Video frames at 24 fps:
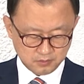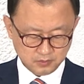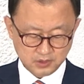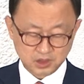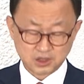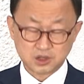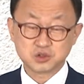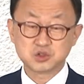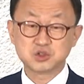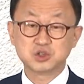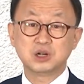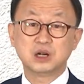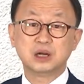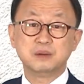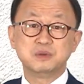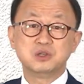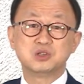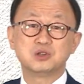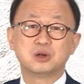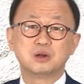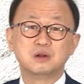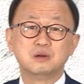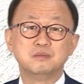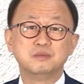그러니까
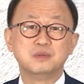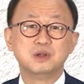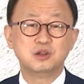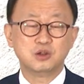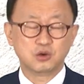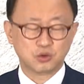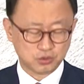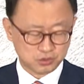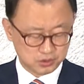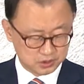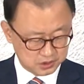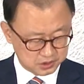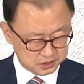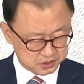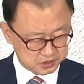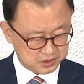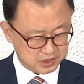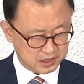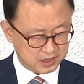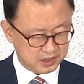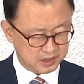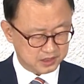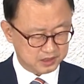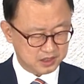쓰나미처럼 밀려오는
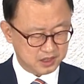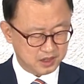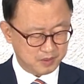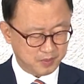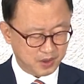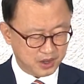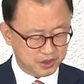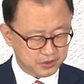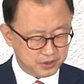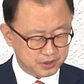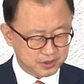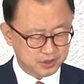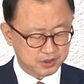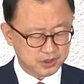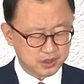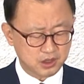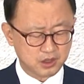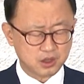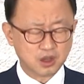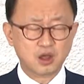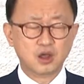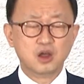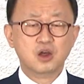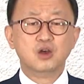재앙의
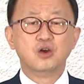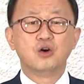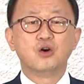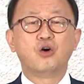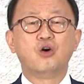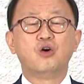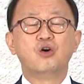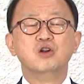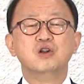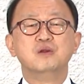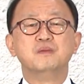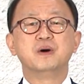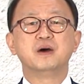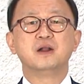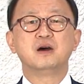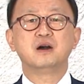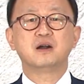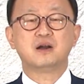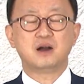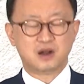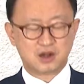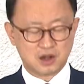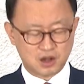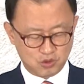파괴력이 얼마나
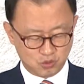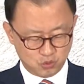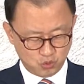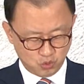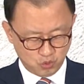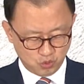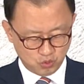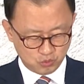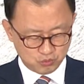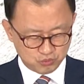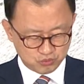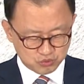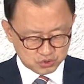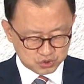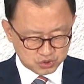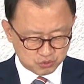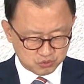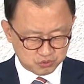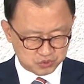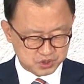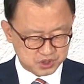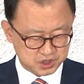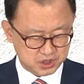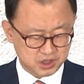강하고
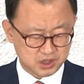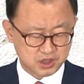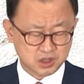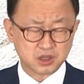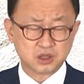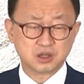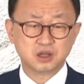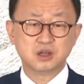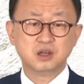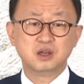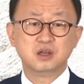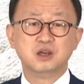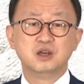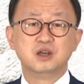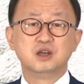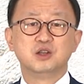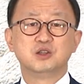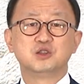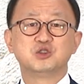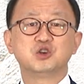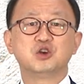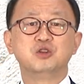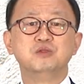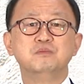무서운지
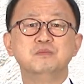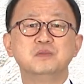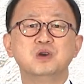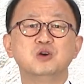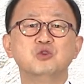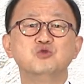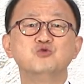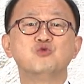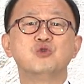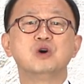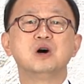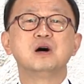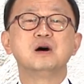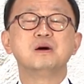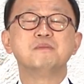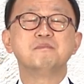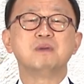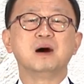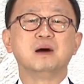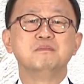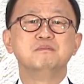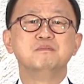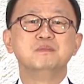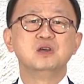천명과
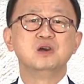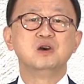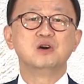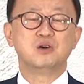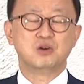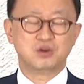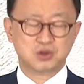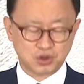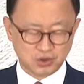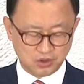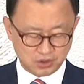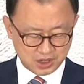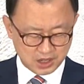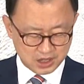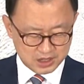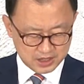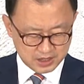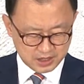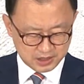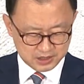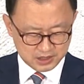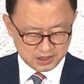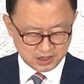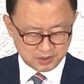만명 이렇게
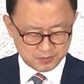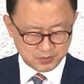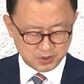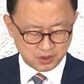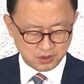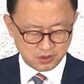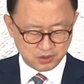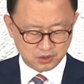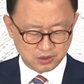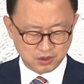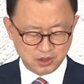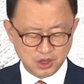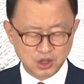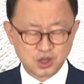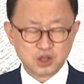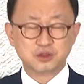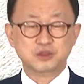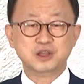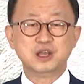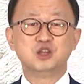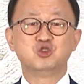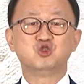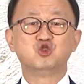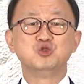이야기하며
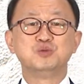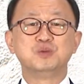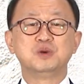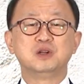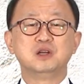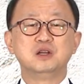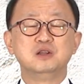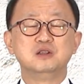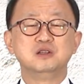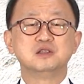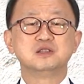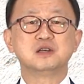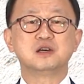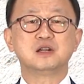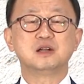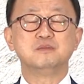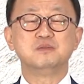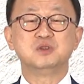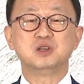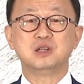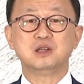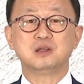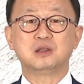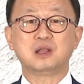내 주변에 있는
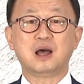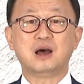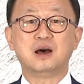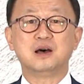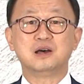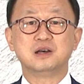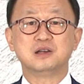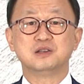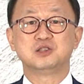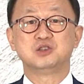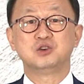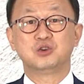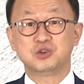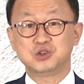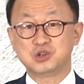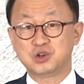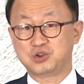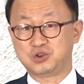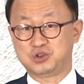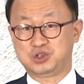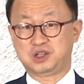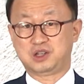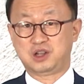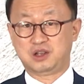사람들이 다 쓰러질
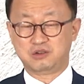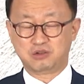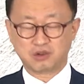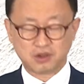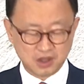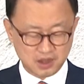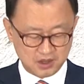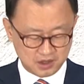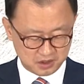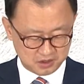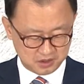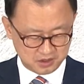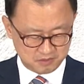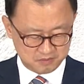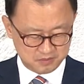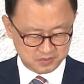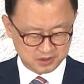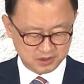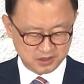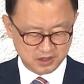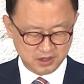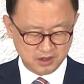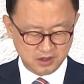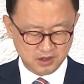것이다 이렇게 이야기합니다.
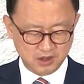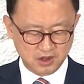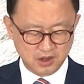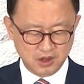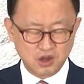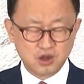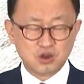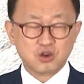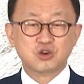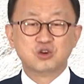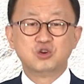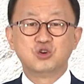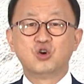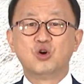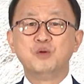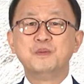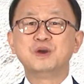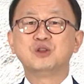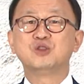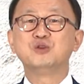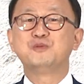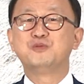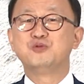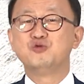
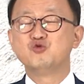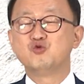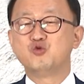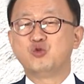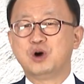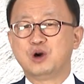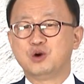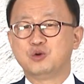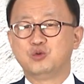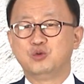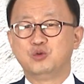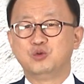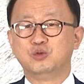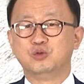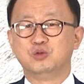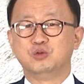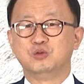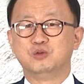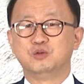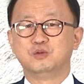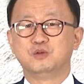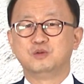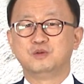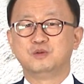그럼에도 불구하고
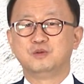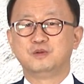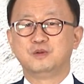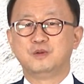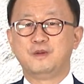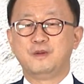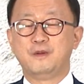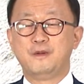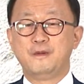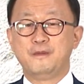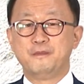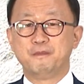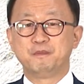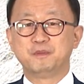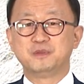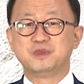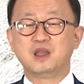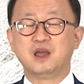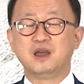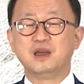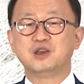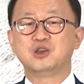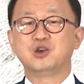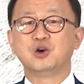
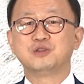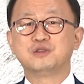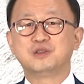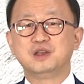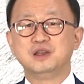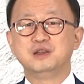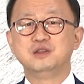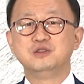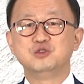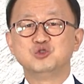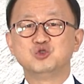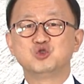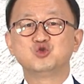내 곁에 있는